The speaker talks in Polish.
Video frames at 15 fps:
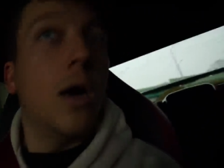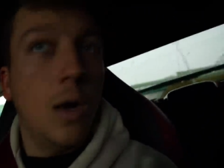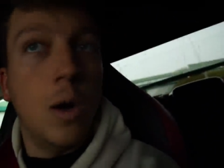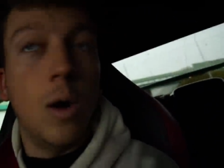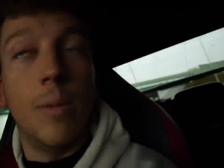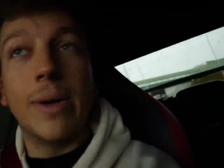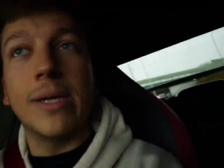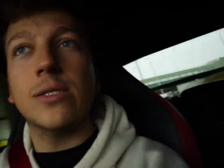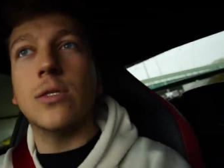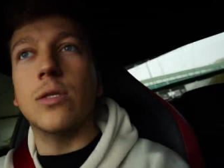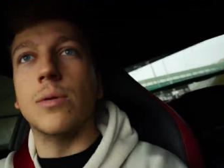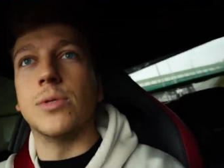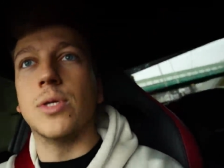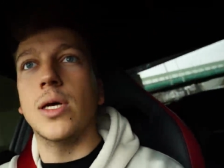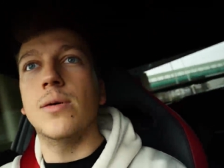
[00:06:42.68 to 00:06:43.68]
O, bardzo
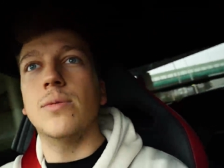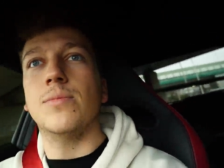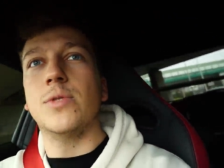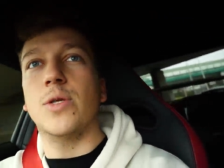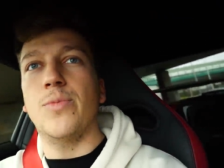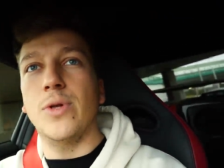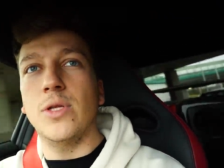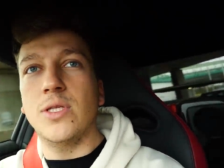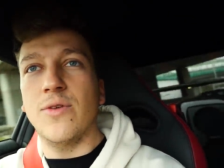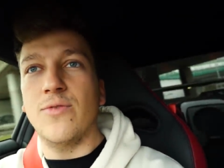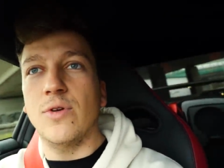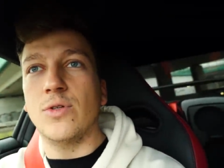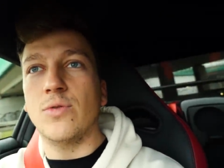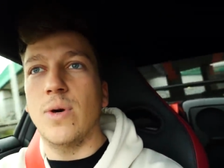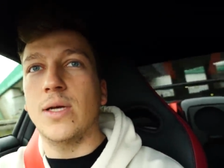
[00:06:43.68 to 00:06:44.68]
dobrze, że policja
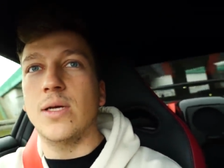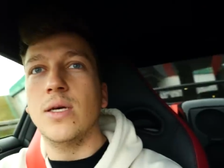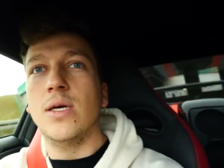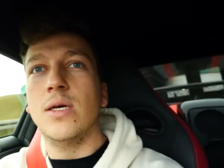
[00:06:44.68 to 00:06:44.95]
wyszła.